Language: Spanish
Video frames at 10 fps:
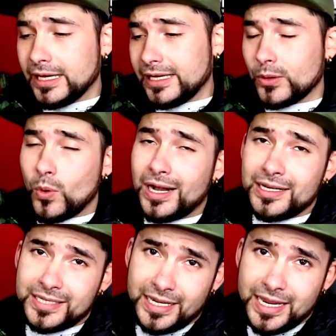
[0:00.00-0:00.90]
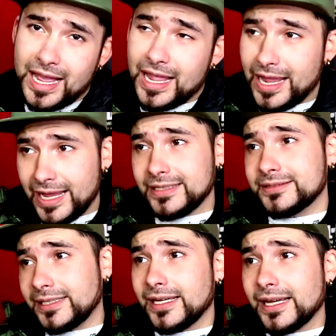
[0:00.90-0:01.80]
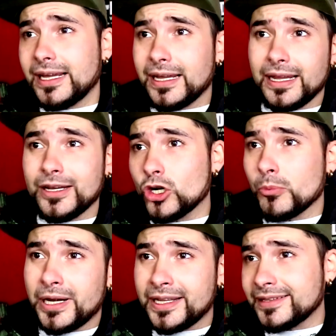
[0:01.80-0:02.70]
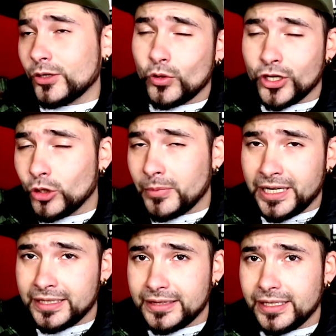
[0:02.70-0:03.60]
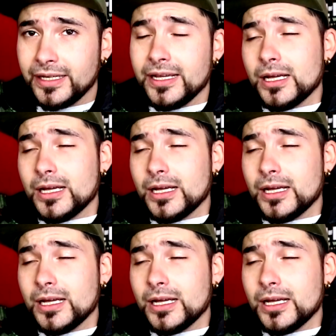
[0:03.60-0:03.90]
¿Y cuál sería este inconveniente no inconveniente?